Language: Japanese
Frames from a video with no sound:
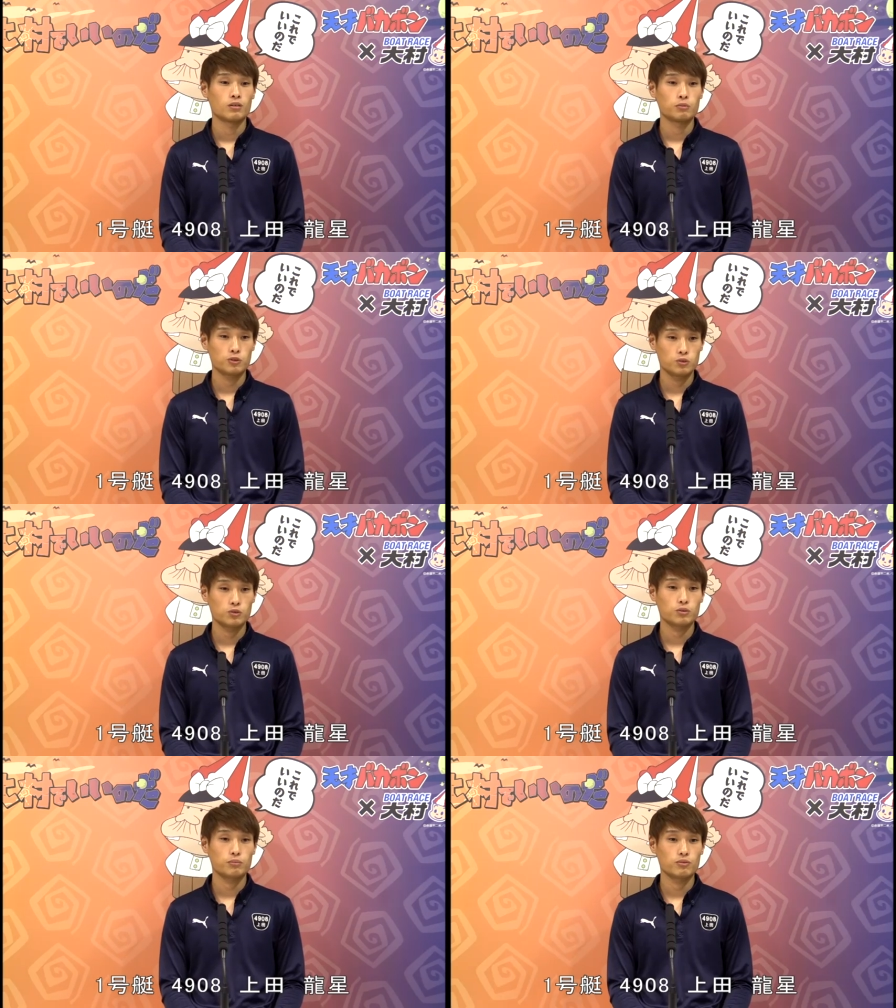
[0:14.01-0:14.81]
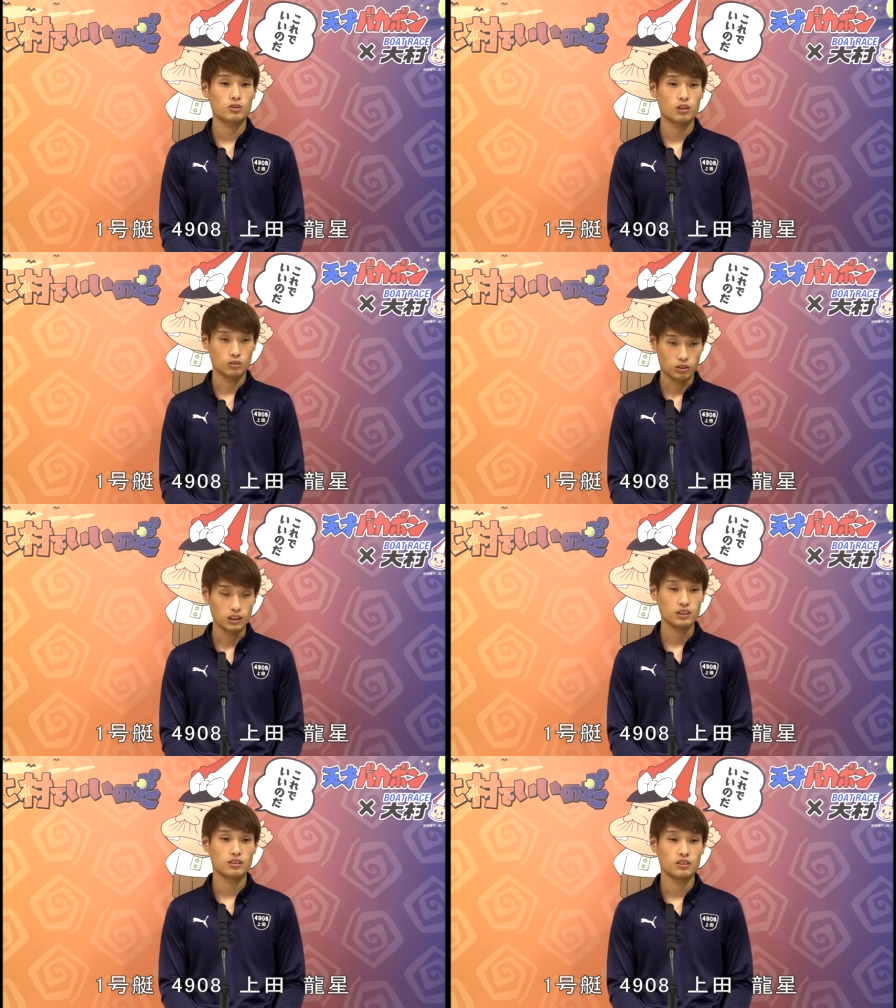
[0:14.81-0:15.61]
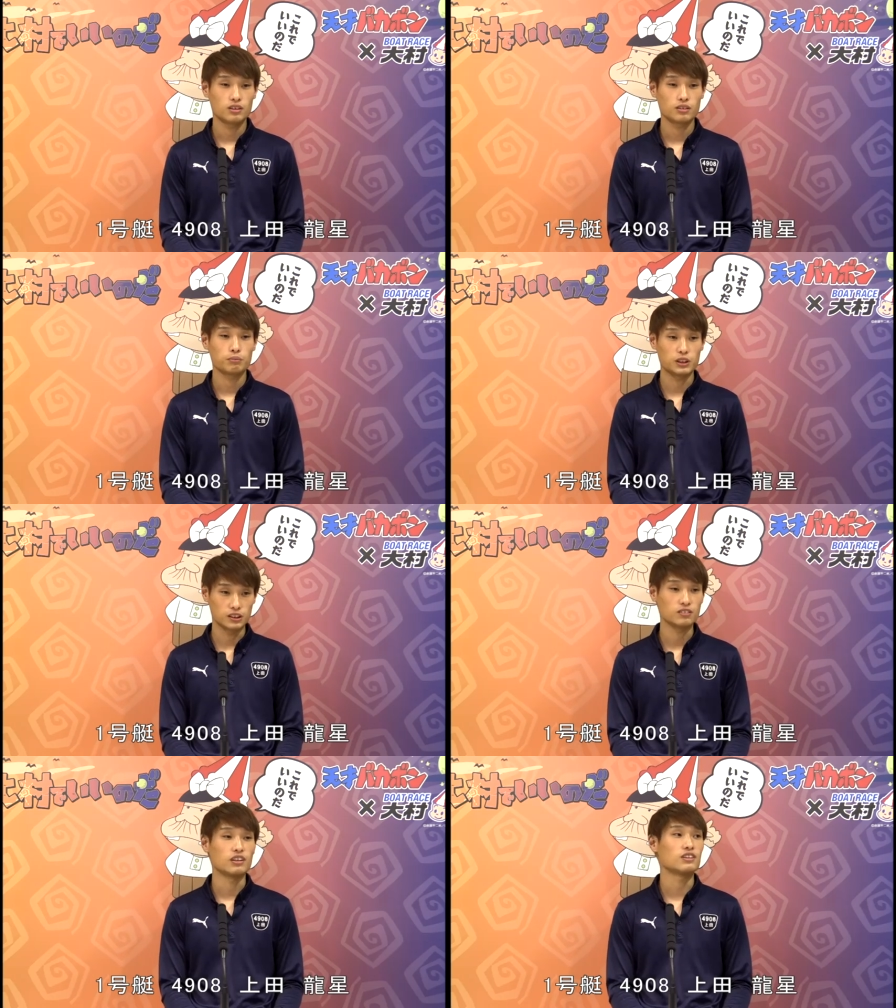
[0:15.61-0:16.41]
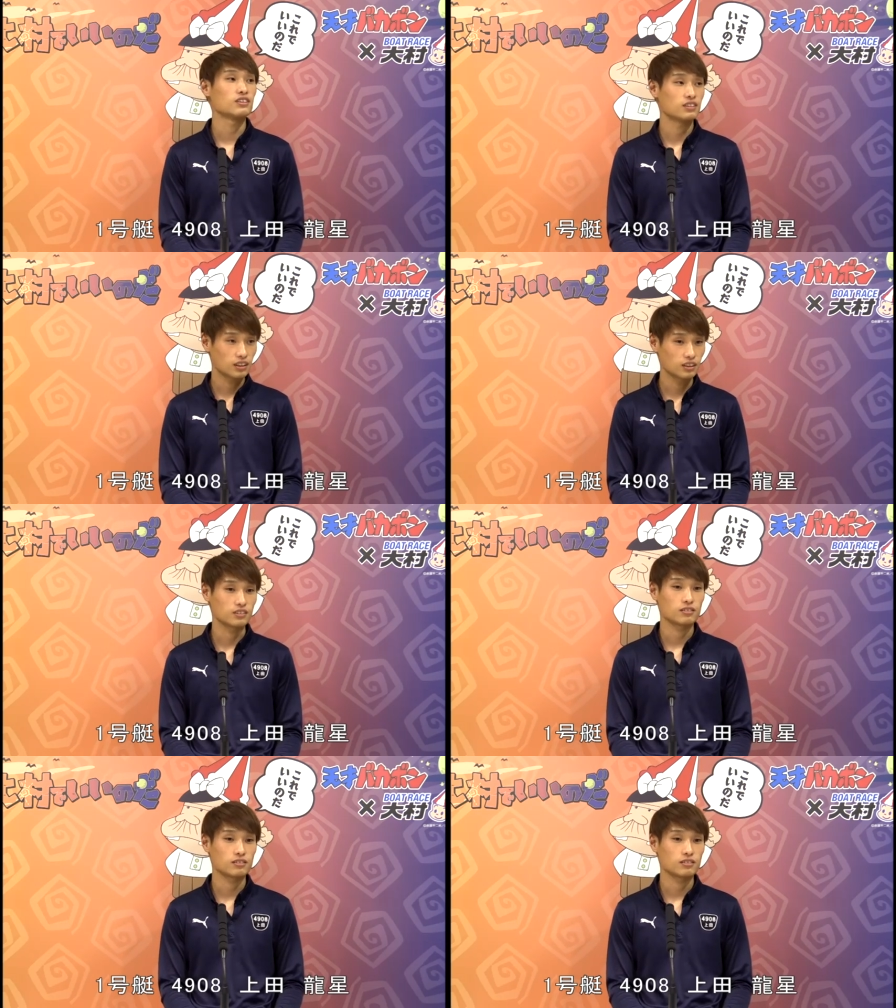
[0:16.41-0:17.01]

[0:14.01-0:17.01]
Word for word: もうあのはい抜群です。はい、